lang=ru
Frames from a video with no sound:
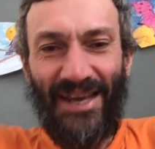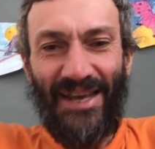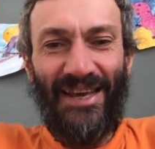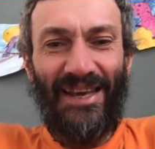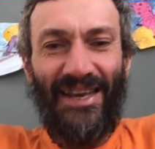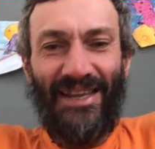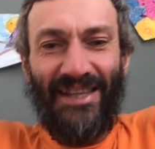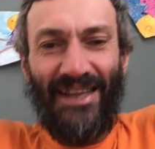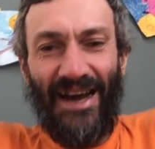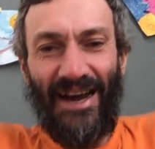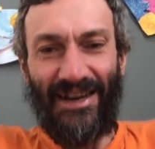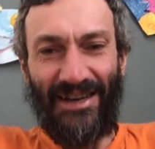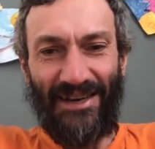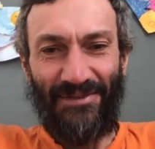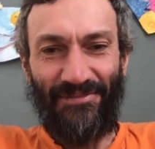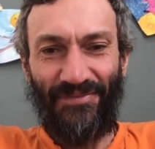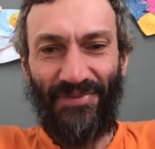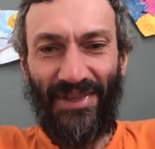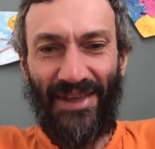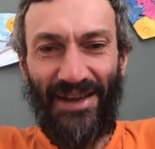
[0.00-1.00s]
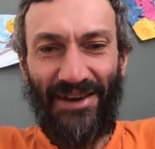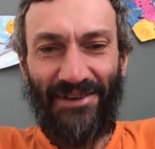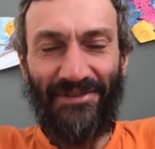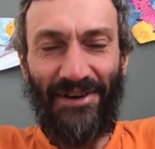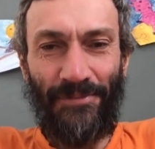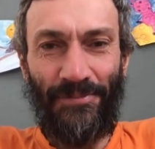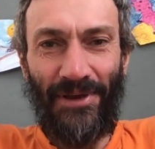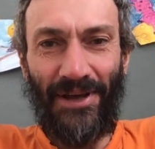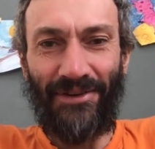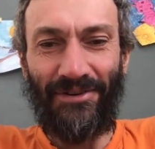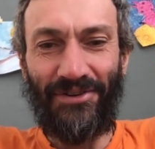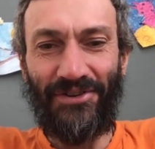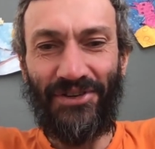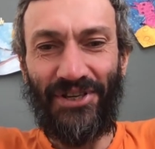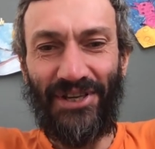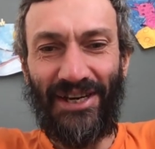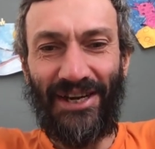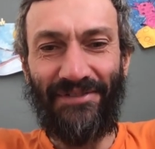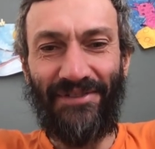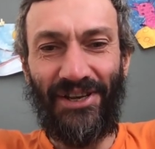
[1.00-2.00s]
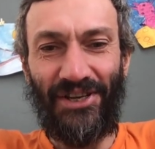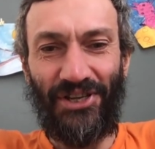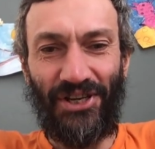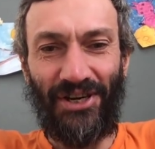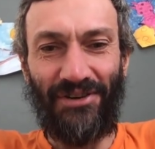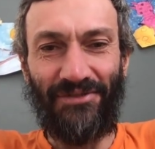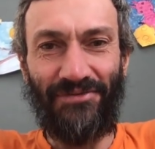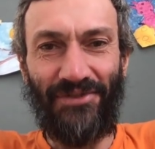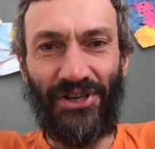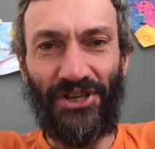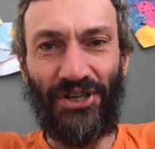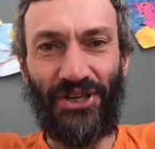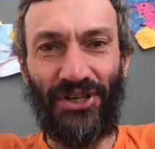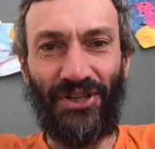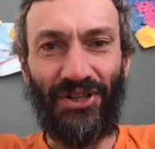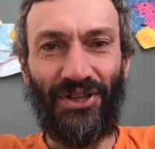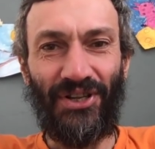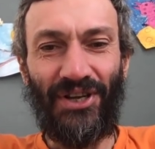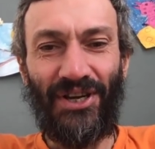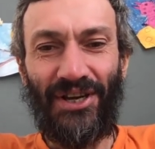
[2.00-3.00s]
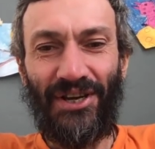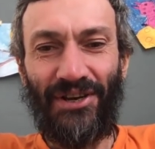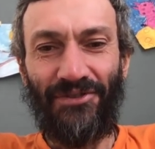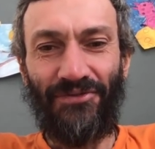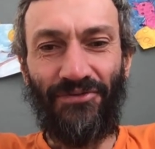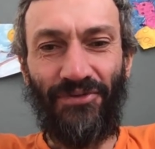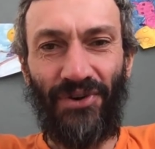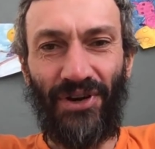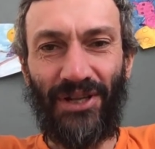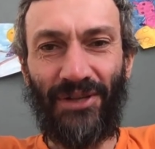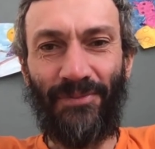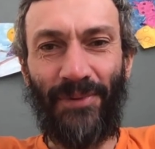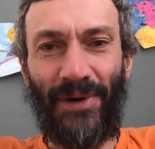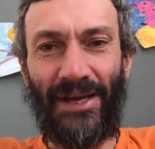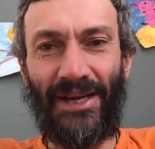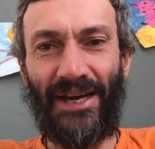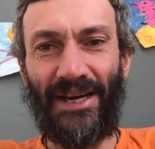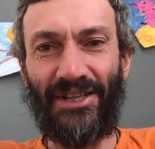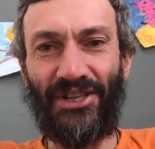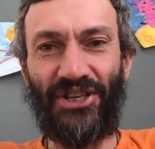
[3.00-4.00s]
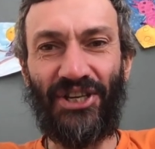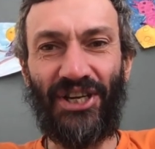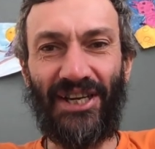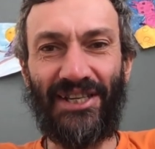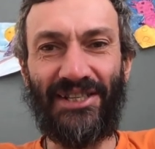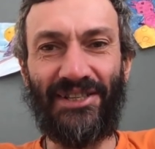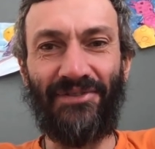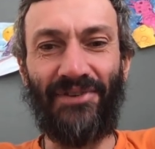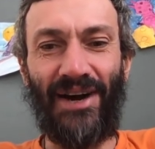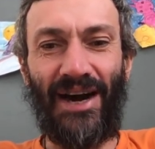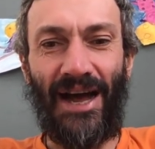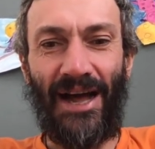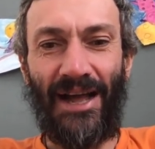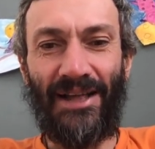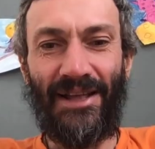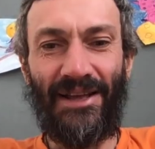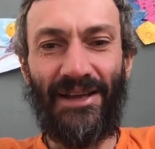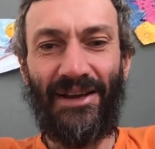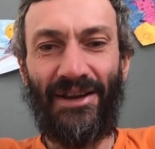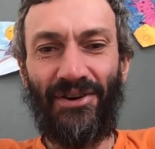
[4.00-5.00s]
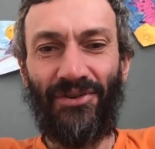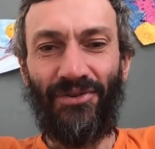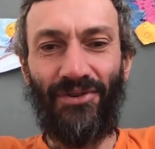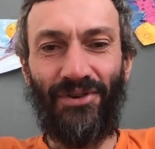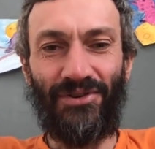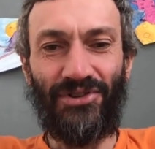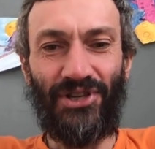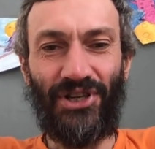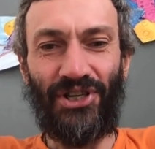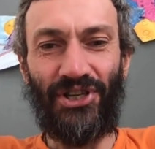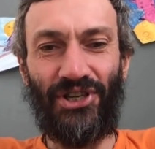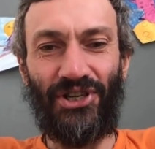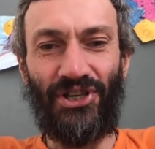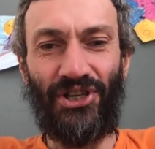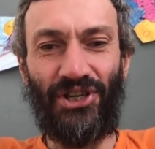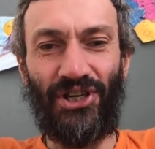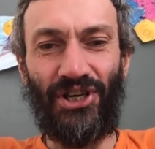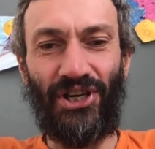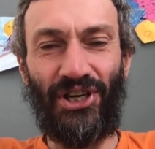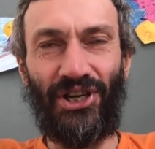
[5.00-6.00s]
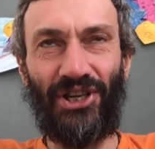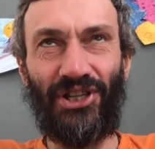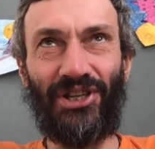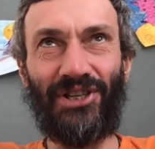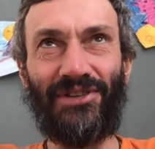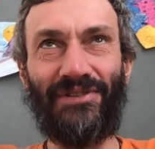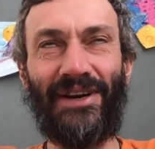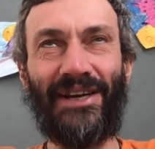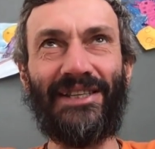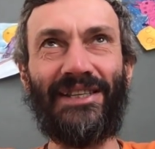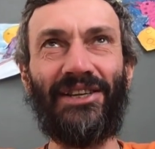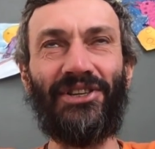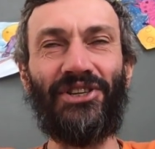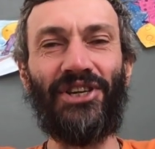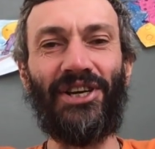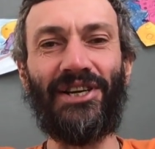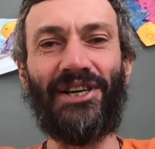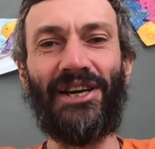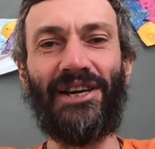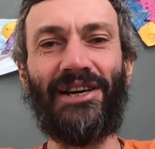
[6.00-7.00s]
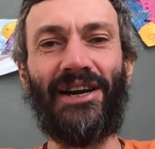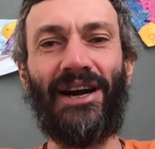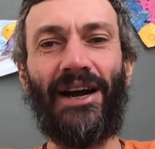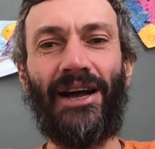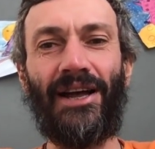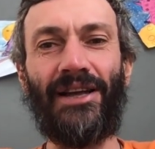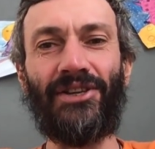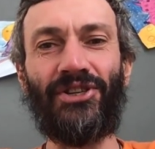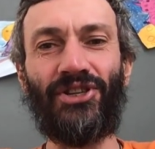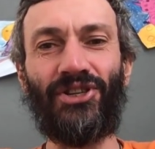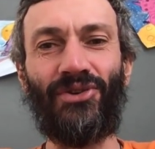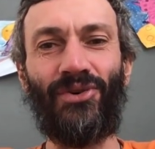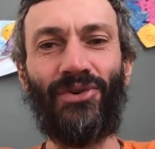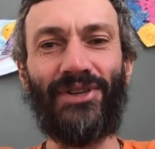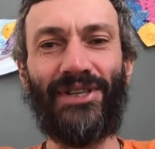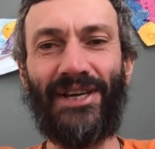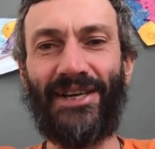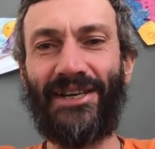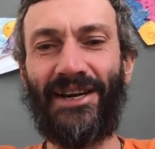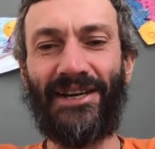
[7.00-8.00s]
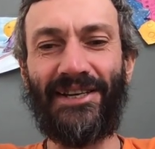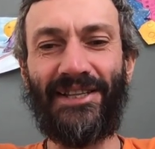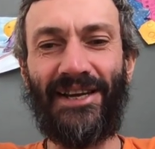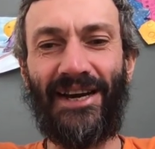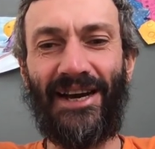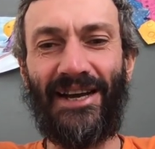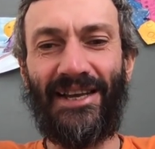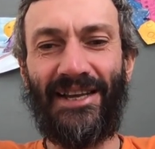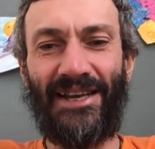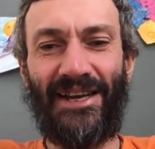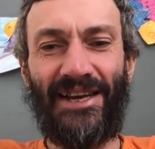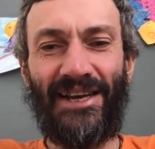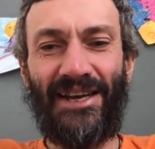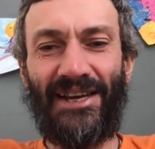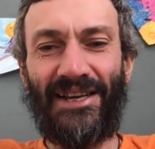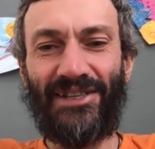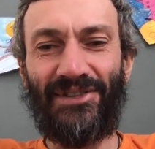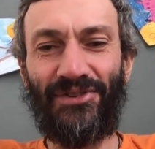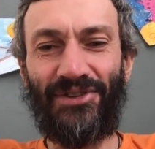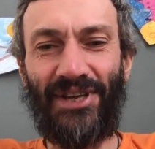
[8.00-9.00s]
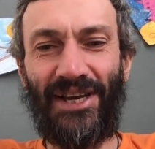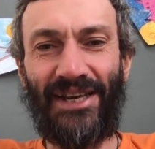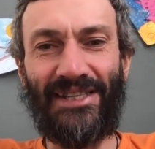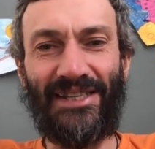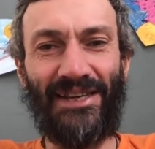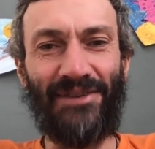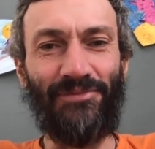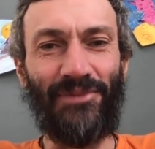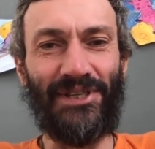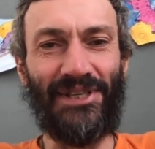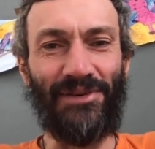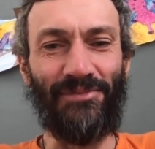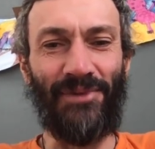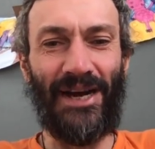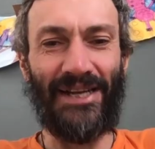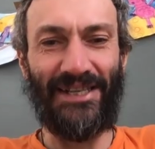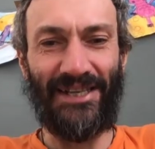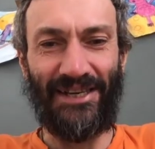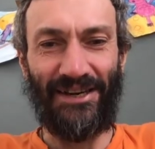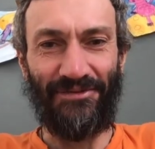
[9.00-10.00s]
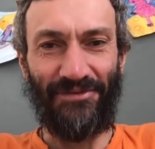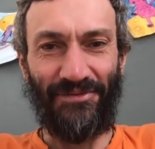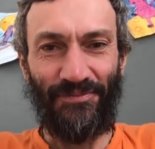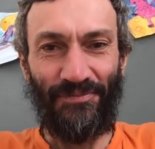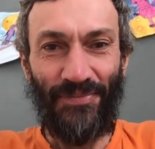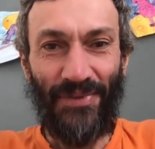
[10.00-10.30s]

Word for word: Итак, во-первых, вчера вечером вышел Форт Боярд, часть 2. Он же э, называется ЧГК. Что, где, когда с участием математиков.